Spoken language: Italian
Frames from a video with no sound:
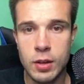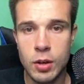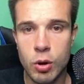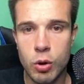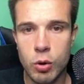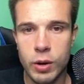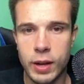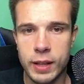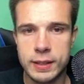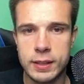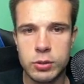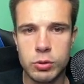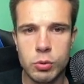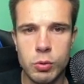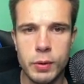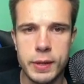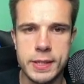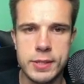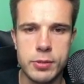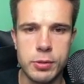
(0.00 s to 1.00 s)
Ora, detto
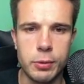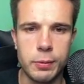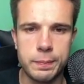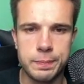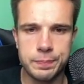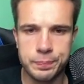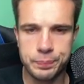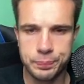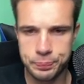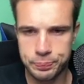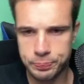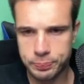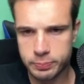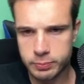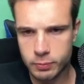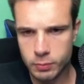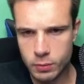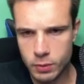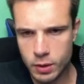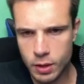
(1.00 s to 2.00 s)
questo,
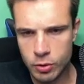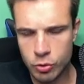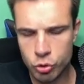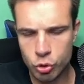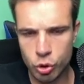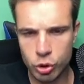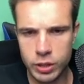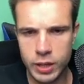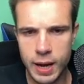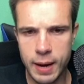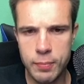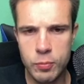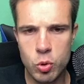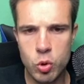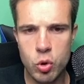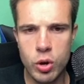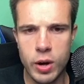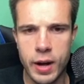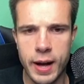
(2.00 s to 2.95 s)
Torniamo